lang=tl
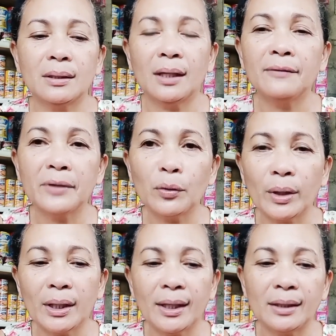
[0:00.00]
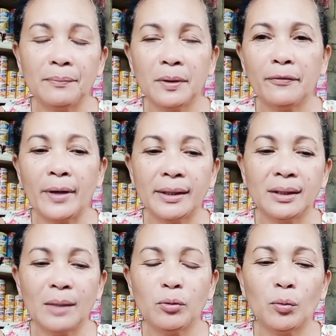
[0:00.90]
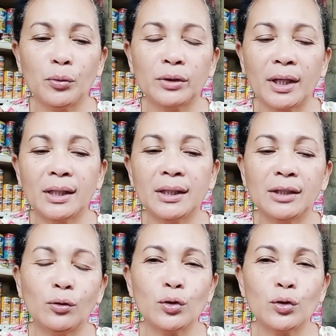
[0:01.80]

every week yan, every Friday, pumupunta yan dito.